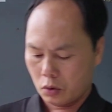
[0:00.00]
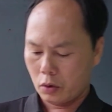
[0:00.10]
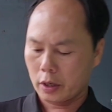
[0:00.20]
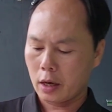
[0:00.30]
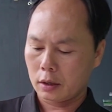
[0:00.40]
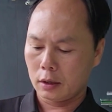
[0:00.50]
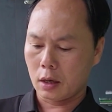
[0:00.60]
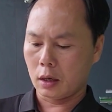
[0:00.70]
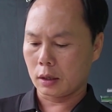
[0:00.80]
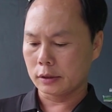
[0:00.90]
ok thì
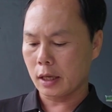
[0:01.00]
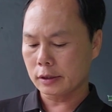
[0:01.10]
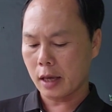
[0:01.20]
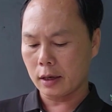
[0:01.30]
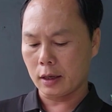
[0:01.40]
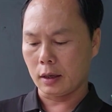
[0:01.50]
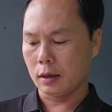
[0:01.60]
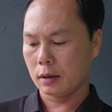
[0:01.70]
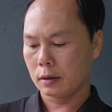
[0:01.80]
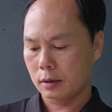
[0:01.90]
à, cái dây sen này
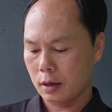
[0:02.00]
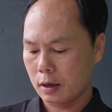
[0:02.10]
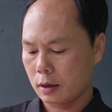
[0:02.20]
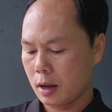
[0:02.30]
đây